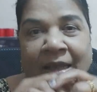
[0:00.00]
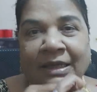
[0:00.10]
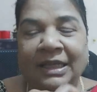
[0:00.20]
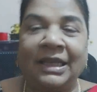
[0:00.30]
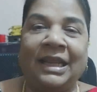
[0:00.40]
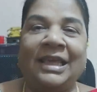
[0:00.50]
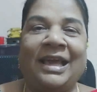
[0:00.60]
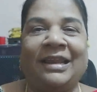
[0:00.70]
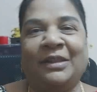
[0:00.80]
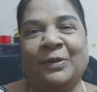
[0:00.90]
நீங்களே
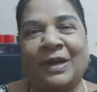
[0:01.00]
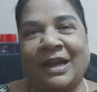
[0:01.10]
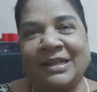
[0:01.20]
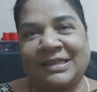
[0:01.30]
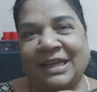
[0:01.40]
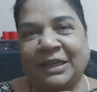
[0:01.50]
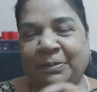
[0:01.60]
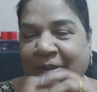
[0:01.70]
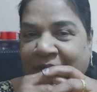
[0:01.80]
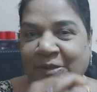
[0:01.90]
யாராவது ஒரு ஆளை
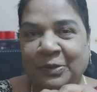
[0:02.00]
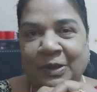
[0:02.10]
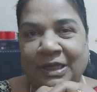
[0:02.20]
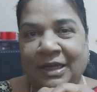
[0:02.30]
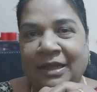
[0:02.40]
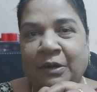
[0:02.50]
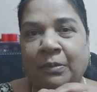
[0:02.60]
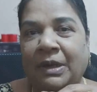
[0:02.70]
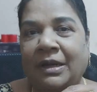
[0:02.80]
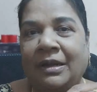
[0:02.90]
செலக்ட் பண்ணி சொன்னீங்கன்னா
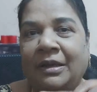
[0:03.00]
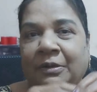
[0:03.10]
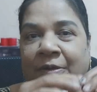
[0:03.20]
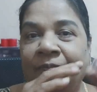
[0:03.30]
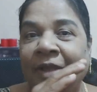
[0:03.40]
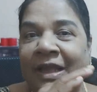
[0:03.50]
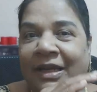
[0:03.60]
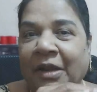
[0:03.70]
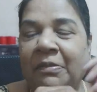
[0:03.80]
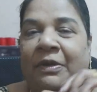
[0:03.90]
ரொம்ப நல்லாயிருக்கும்
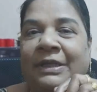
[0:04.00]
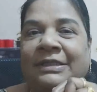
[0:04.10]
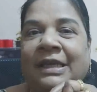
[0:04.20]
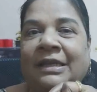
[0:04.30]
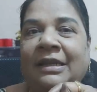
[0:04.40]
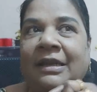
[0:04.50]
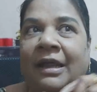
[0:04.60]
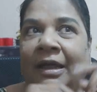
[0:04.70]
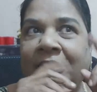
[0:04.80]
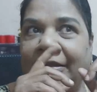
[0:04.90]
நம்மளோட சேனலில்
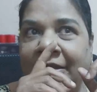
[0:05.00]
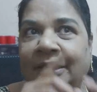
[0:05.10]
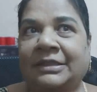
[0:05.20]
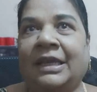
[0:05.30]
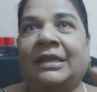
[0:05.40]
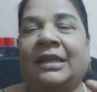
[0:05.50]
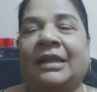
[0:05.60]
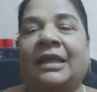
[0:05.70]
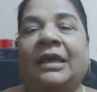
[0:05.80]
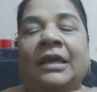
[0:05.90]
அந்த சேனலில்